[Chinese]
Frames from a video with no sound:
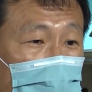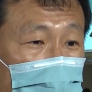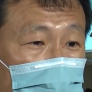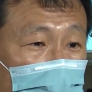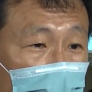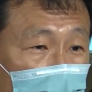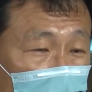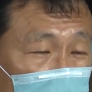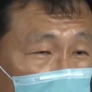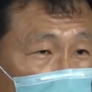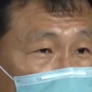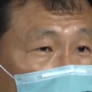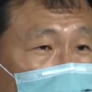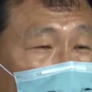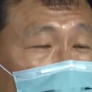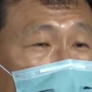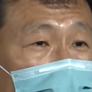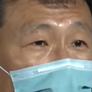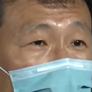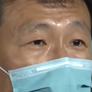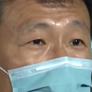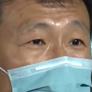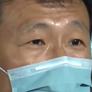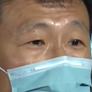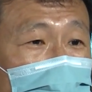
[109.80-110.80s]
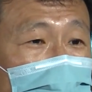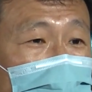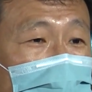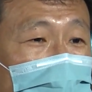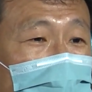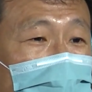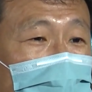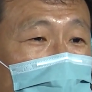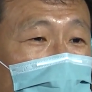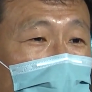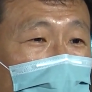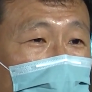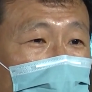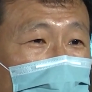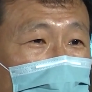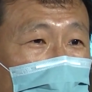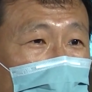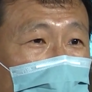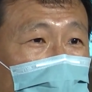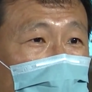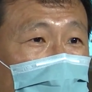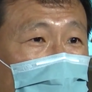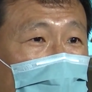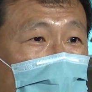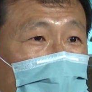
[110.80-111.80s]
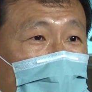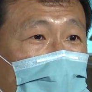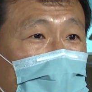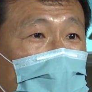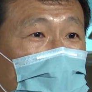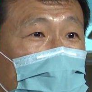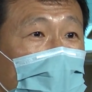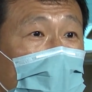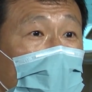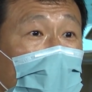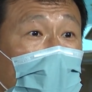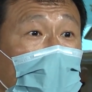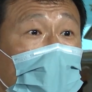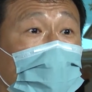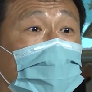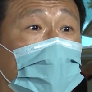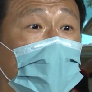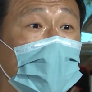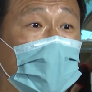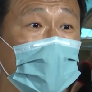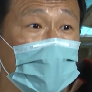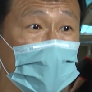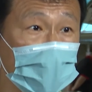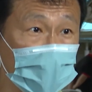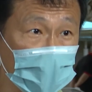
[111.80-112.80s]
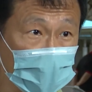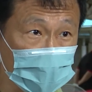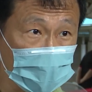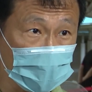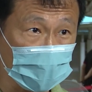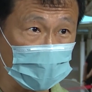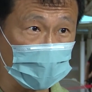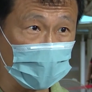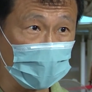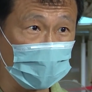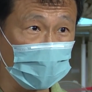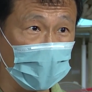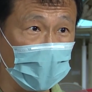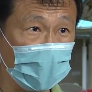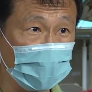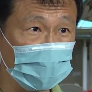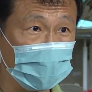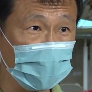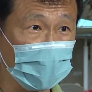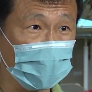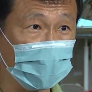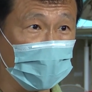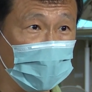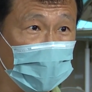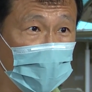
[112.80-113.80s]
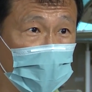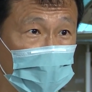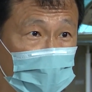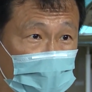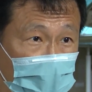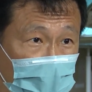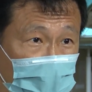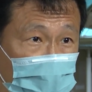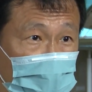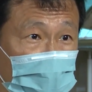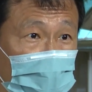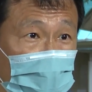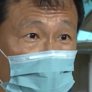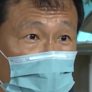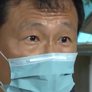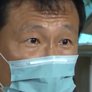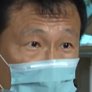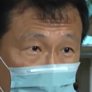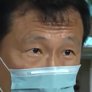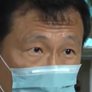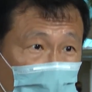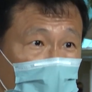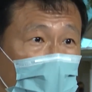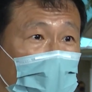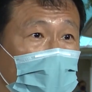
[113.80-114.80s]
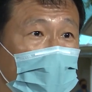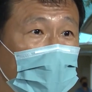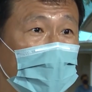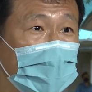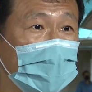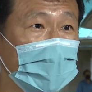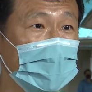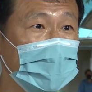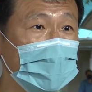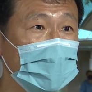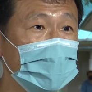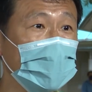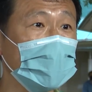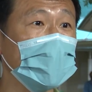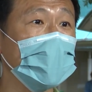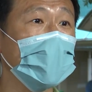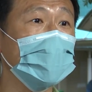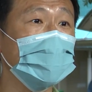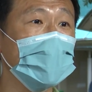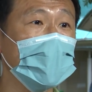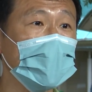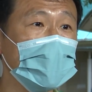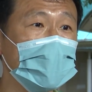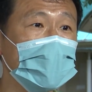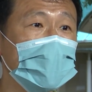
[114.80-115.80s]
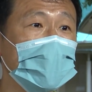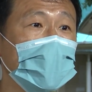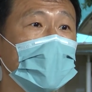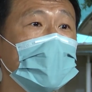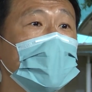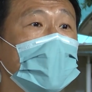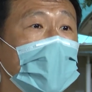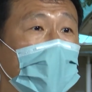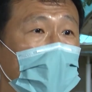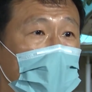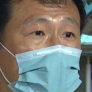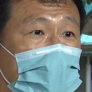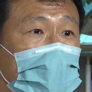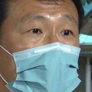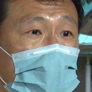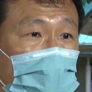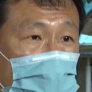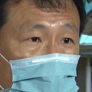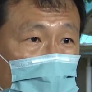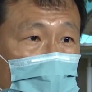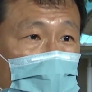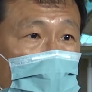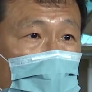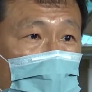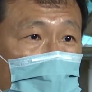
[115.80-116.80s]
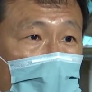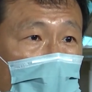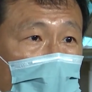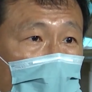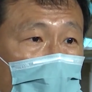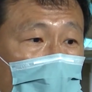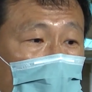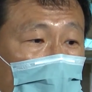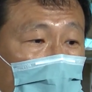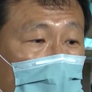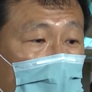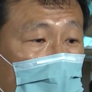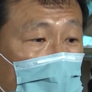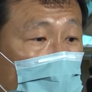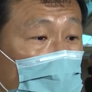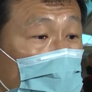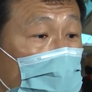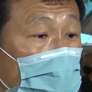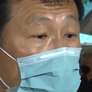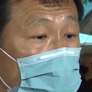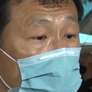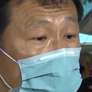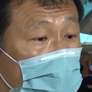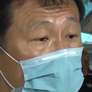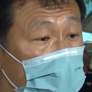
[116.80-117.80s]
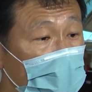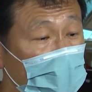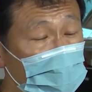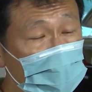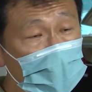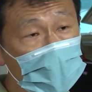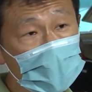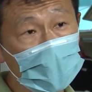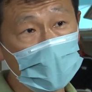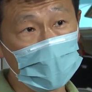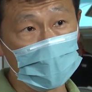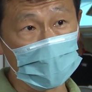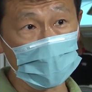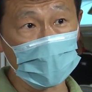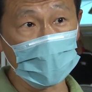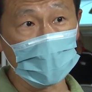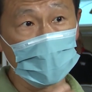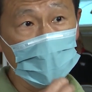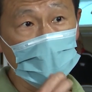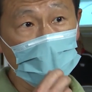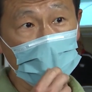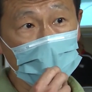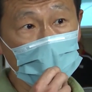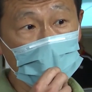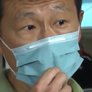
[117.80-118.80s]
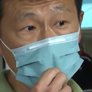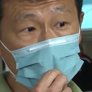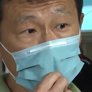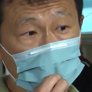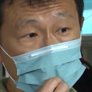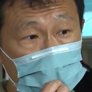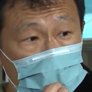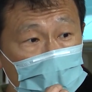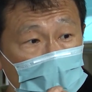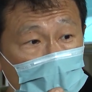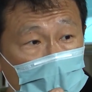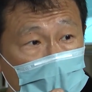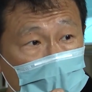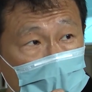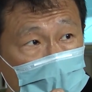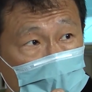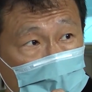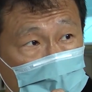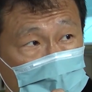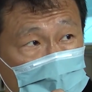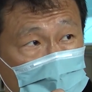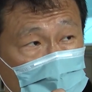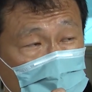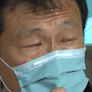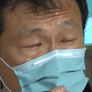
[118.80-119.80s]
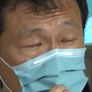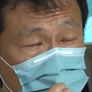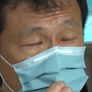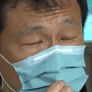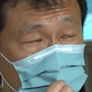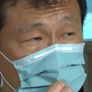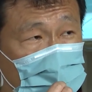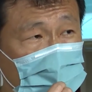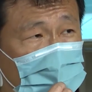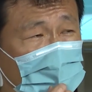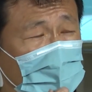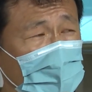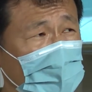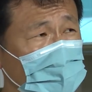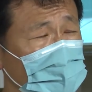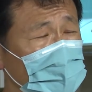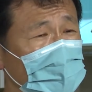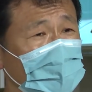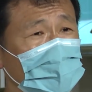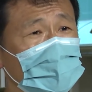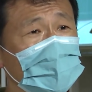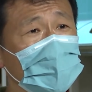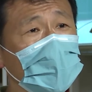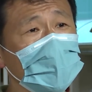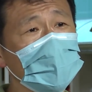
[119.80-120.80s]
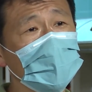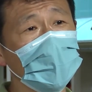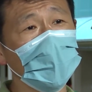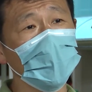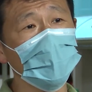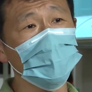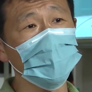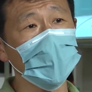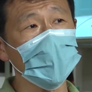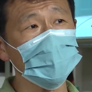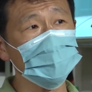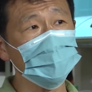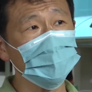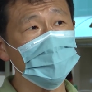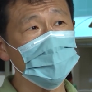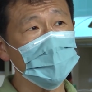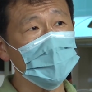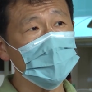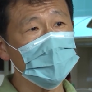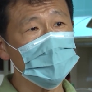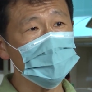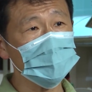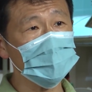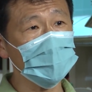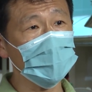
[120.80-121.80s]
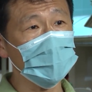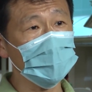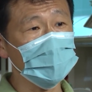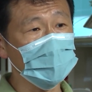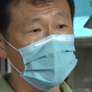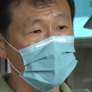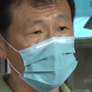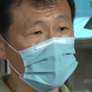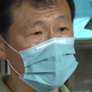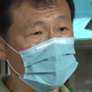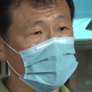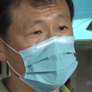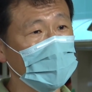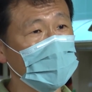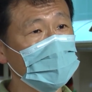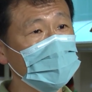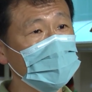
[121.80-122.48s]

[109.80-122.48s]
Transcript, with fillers: 打电话。呃，给你们那些还没有接种疫苗的年长者的顾客，叫他们前来接种疫苗。如果说他们有预约，有些有些年长者他们有三高嘛，所以有